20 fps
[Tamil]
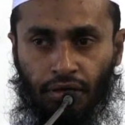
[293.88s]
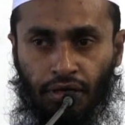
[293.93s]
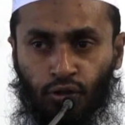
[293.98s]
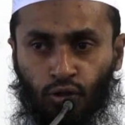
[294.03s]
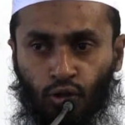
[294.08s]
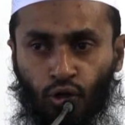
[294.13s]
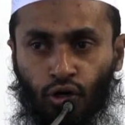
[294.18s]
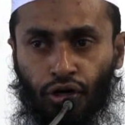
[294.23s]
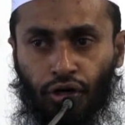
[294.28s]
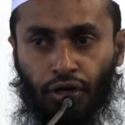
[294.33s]

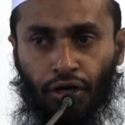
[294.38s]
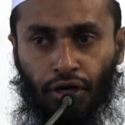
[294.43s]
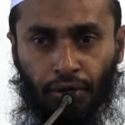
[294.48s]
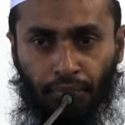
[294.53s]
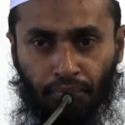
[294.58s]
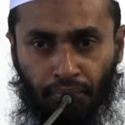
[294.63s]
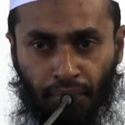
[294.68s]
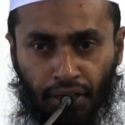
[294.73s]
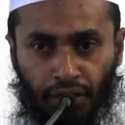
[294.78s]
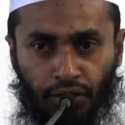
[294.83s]
எந்த ஒரு
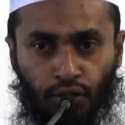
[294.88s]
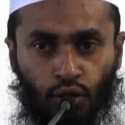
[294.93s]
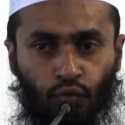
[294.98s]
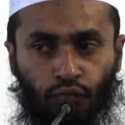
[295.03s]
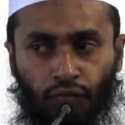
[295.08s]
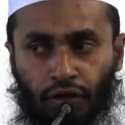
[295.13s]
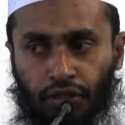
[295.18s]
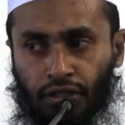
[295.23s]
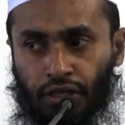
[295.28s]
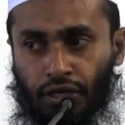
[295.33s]

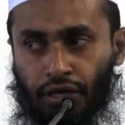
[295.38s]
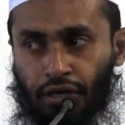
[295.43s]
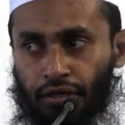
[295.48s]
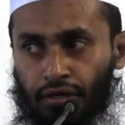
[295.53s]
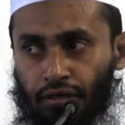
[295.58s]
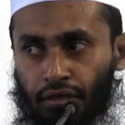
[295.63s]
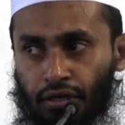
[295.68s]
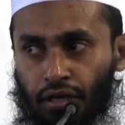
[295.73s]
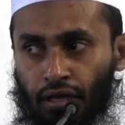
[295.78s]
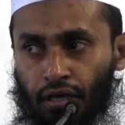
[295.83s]
மனிதனும் வந்து
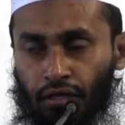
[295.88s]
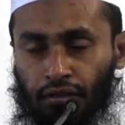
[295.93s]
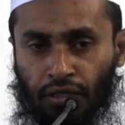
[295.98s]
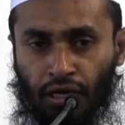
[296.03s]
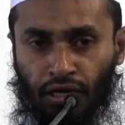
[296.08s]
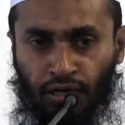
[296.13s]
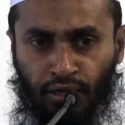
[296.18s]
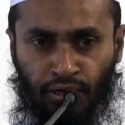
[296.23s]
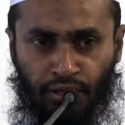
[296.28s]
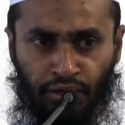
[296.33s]

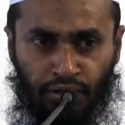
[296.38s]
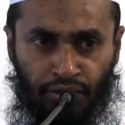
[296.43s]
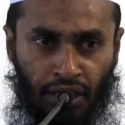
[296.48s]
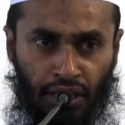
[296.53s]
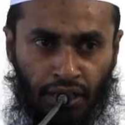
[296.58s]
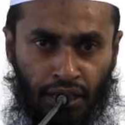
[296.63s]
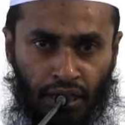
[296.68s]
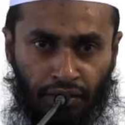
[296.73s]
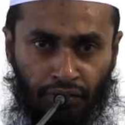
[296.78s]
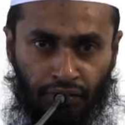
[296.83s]
தன்னது
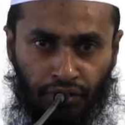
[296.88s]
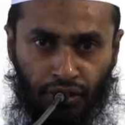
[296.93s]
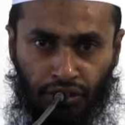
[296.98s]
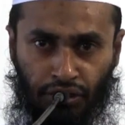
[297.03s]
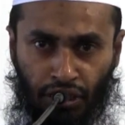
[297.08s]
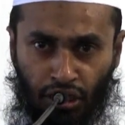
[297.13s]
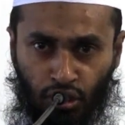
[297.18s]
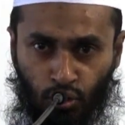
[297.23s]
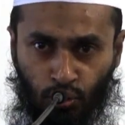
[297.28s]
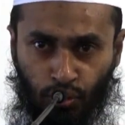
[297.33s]
அதாவது
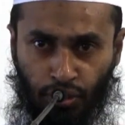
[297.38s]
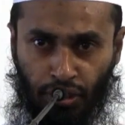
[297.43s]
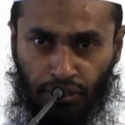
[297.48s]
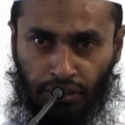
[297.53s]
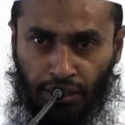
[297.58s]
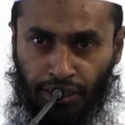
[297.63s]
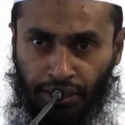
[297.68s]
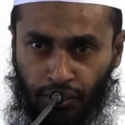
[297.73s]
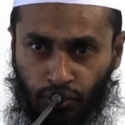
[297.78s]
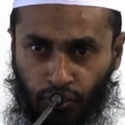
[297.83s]
தன்னுடைய
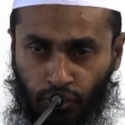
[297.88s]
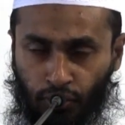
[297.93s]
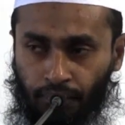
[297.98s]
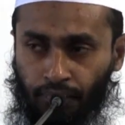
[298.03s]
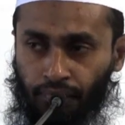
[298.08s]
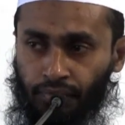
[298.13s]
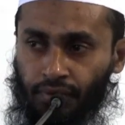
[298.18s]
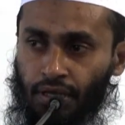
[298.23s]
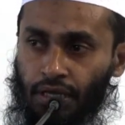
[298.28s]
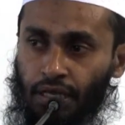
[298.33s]

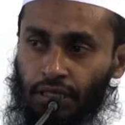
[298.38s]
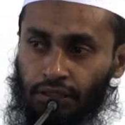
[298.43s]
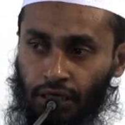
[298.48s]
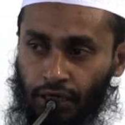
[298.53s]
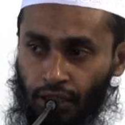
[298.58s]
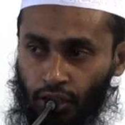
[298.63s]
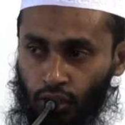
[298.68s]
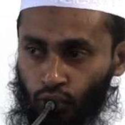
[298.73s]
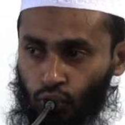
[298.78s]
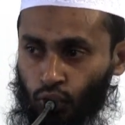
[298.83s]
தனக்கும்
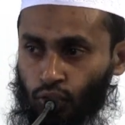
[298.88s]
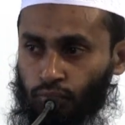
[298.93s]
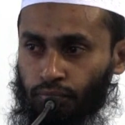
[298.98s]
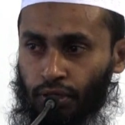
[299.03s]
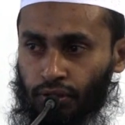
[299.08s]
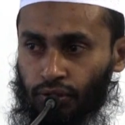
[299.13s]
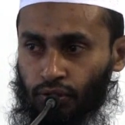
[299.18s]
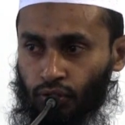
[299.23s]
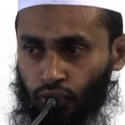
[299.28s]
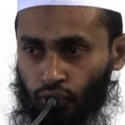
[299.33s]
தனது
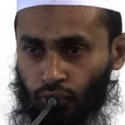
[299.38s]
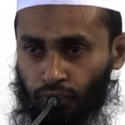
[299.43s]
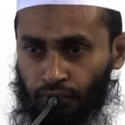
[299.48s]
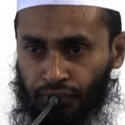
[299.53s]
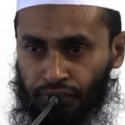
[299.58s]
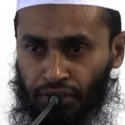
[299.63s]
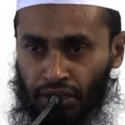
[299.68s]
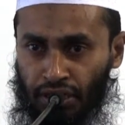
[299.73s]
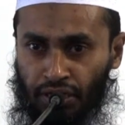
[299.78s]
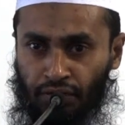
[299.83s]
குடும்பத்துக்கும்
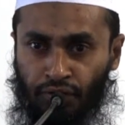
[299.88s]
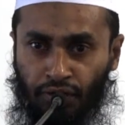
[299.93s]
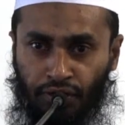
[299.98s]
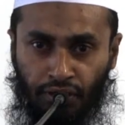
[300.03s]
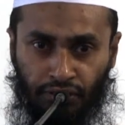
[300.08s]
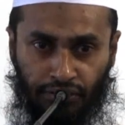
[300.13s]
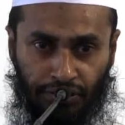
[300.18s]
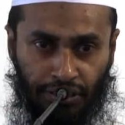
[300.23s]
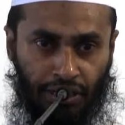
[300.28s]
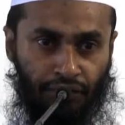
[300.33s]

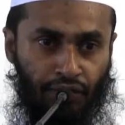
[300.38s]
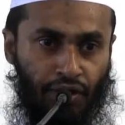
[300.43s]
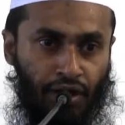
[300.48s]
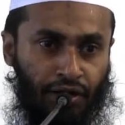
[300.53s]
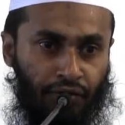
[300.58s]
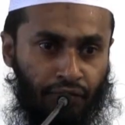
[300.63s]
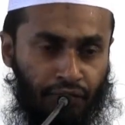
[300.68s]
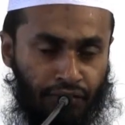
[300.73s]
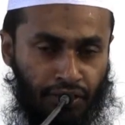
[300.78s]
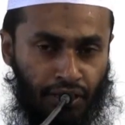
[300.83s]
செலவுக்கு
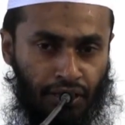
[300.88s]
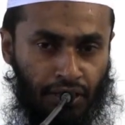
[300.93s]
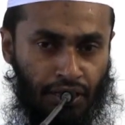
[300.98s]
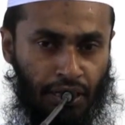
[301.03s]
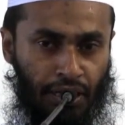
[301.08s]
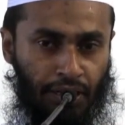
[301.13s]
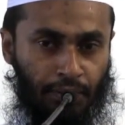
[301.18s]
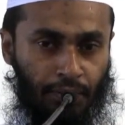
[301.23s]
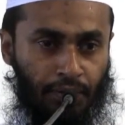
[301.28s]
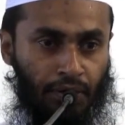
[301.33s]
தேவையான
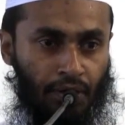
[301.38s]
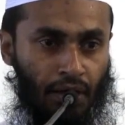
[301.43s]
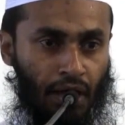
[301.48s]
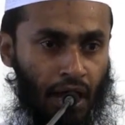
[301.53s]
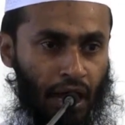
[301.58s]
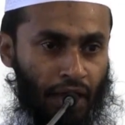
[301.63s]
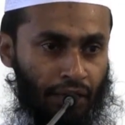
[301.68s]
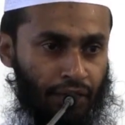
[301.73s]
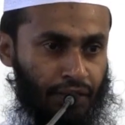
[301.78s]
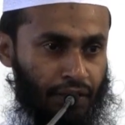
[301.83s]
விஷயங்களை
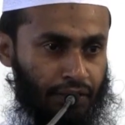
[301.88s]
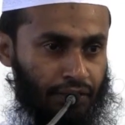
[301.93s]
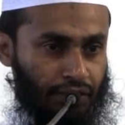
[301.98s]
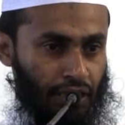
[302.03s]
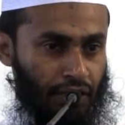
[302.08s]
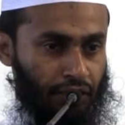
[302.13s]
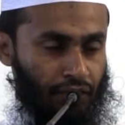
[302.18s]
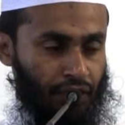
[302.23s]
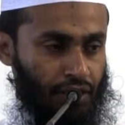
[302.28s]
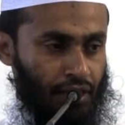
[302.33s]
அதனை
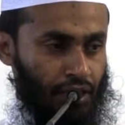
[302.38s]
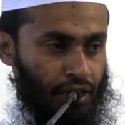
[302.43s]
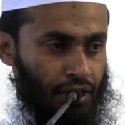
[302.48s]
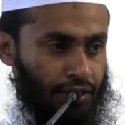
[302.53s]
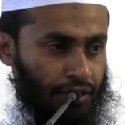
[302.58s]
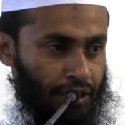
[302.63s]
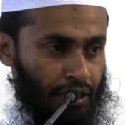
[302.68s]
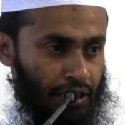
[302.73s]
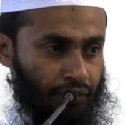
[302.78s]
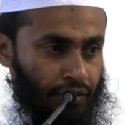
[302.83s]
தேவைகளை
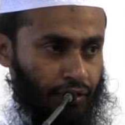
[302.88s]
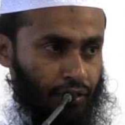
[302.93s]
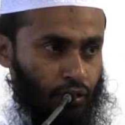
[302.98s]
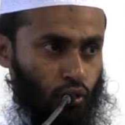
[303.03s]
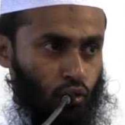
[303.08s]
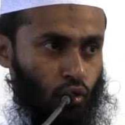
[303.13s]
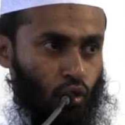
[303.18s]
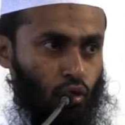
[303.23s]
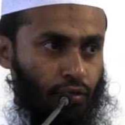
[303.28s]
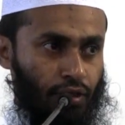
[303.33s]

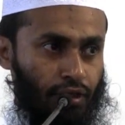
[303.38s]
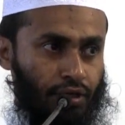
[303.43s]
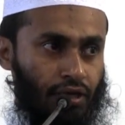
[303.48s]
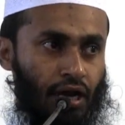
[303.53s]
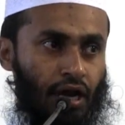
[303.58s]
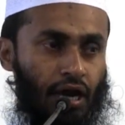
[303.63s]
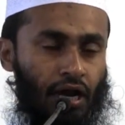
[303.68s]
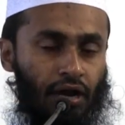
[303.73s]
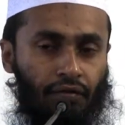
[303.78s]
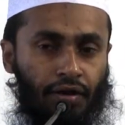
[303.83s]
நிறைவேற்றிக்
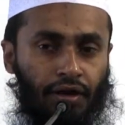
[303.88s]
கொள்வதற்காக